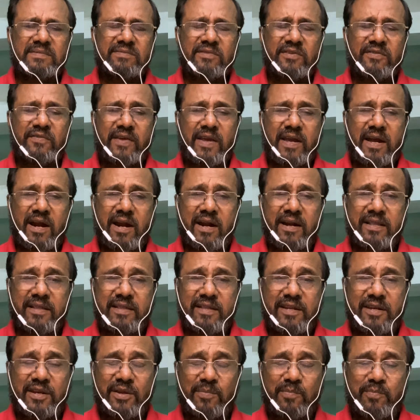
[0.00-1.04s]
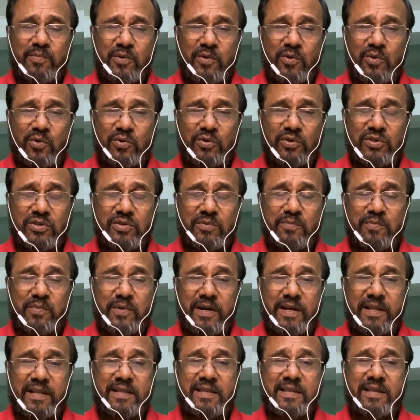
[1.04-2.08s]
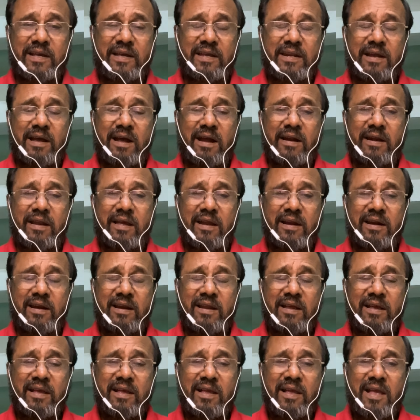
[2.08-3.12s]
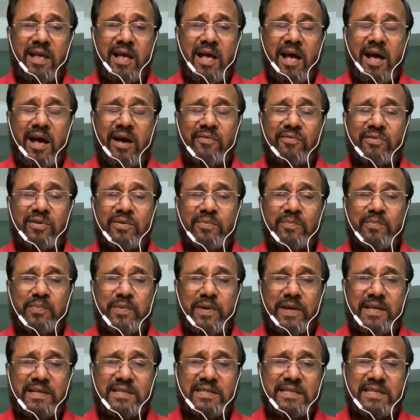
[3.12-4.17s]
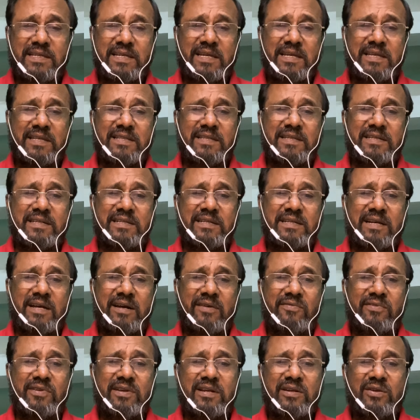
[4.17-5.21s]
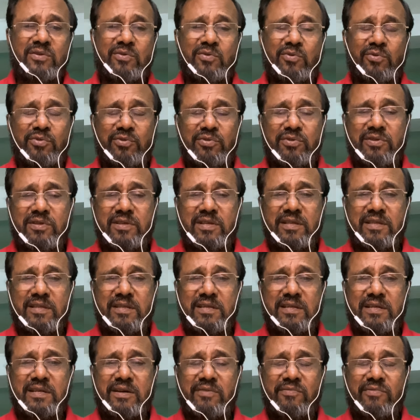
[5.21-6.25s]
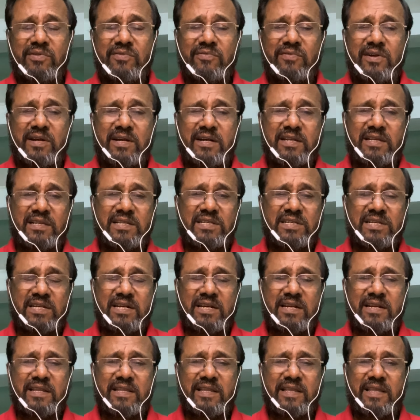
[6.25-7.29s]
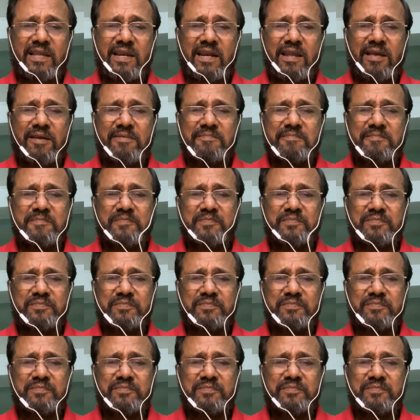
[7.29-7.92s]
விவேகானந்தர் இப்போ கொஞ்சம் படித்தார் ஆனால் அவர் பேசியது அவர் கொடுத்தது அவர் விட்டு சென்றது அதெல்லாம்